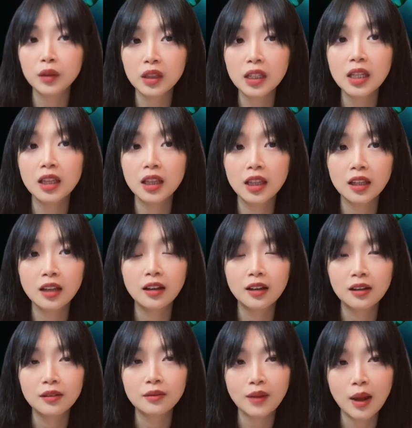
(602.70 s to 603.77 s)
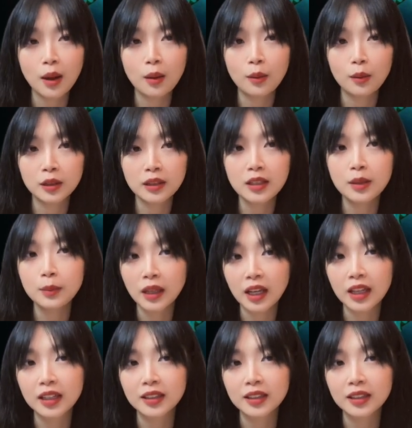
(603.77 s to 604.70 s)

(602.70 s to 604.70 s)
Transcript: tin vào team này